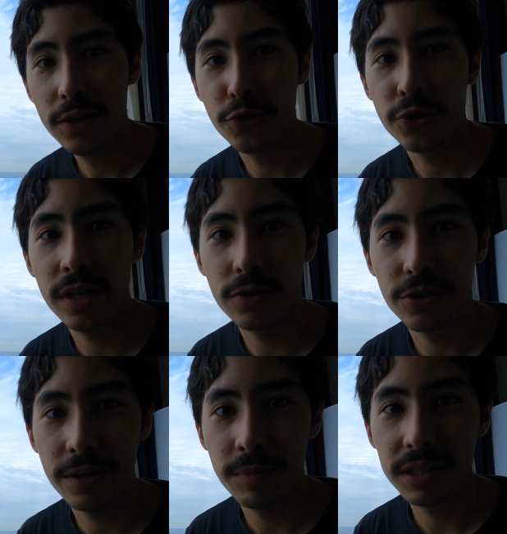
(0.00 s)
宿
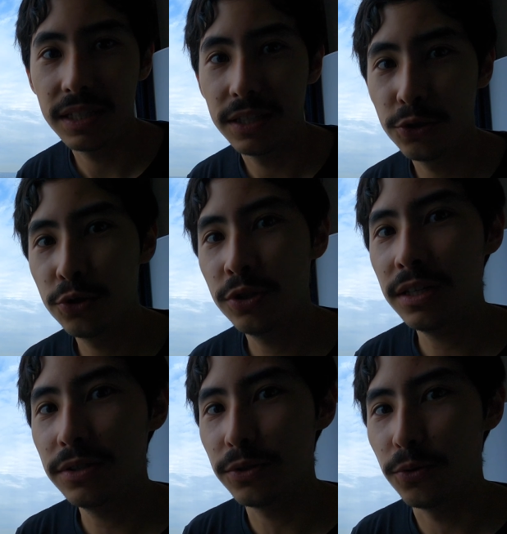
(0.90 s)
泊してまして宿
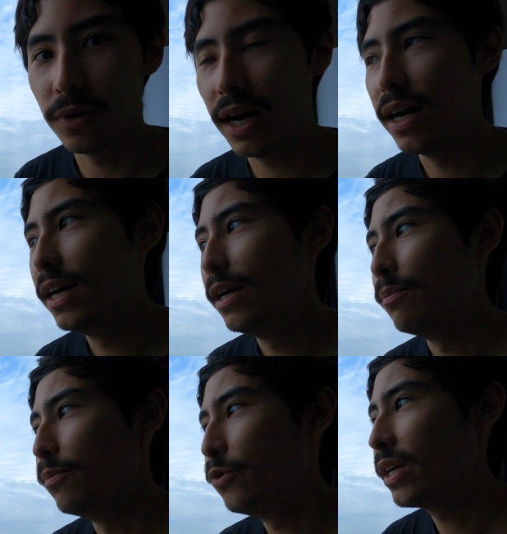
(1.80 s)
泊料が
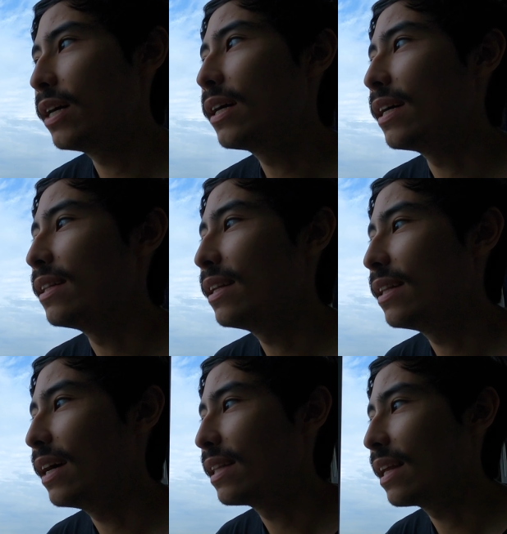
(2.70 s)
6日間
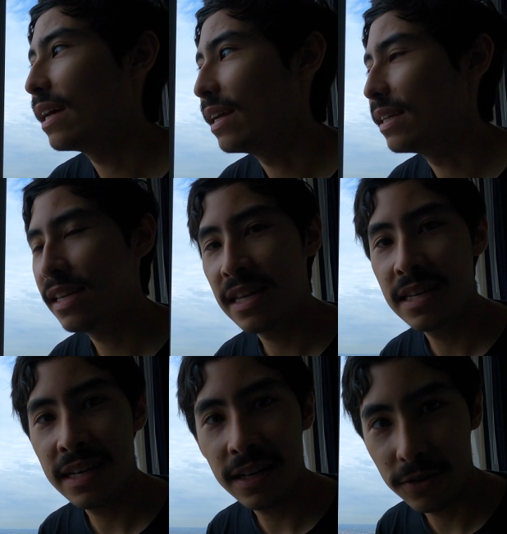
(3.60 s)
でだいたいね
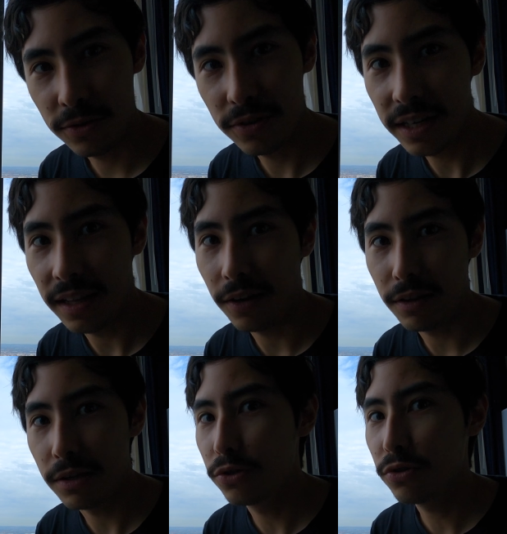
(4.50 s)
1200ドルぐらいな
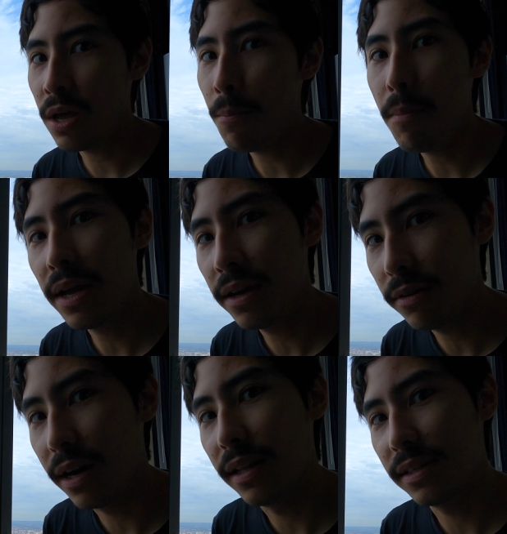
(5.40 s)
ので13万円
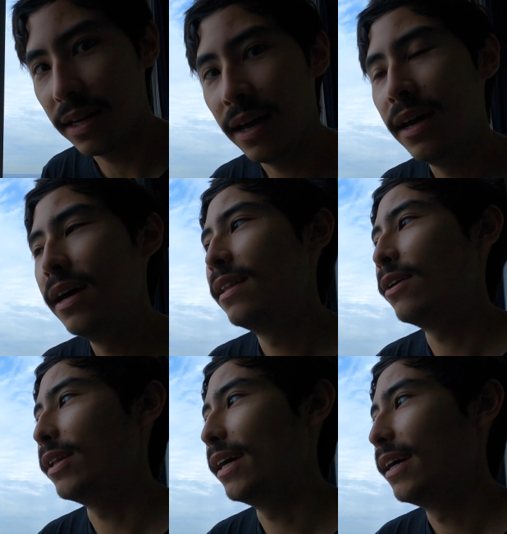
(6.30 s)
ぐらいですね
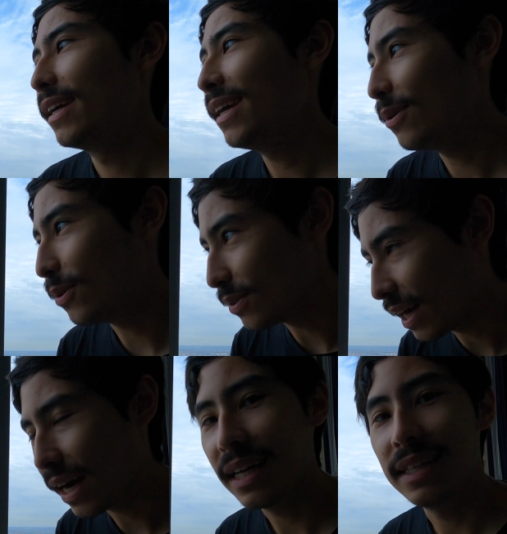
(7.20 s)
なので結構
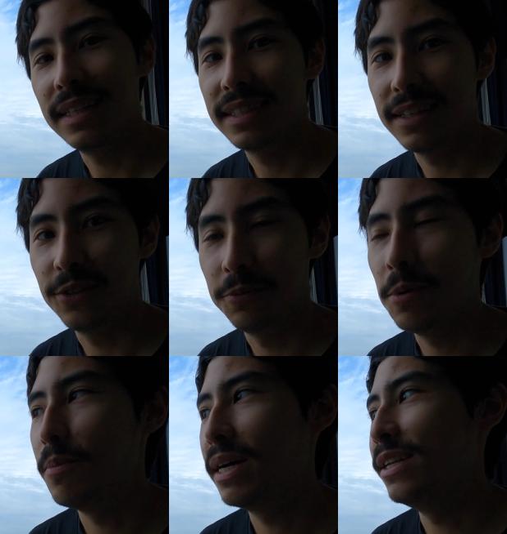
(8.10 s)
高いんですけれど
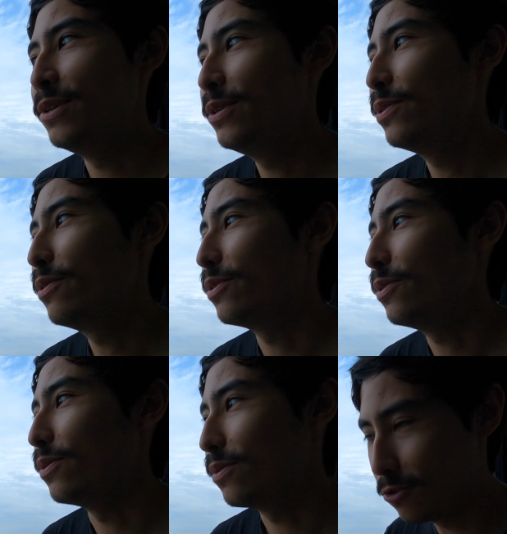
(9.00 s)
もまあニューヨーク
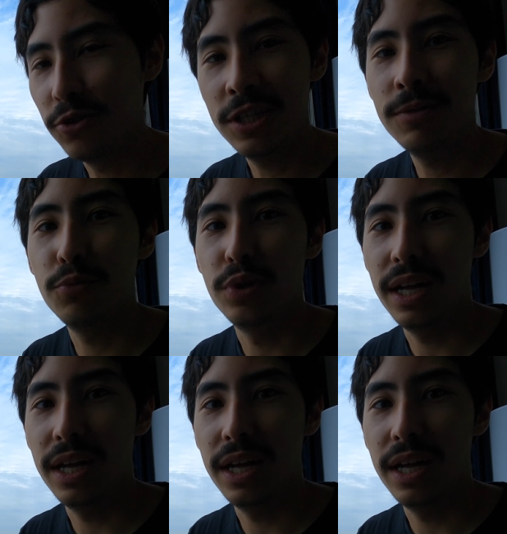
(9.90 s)
の中心部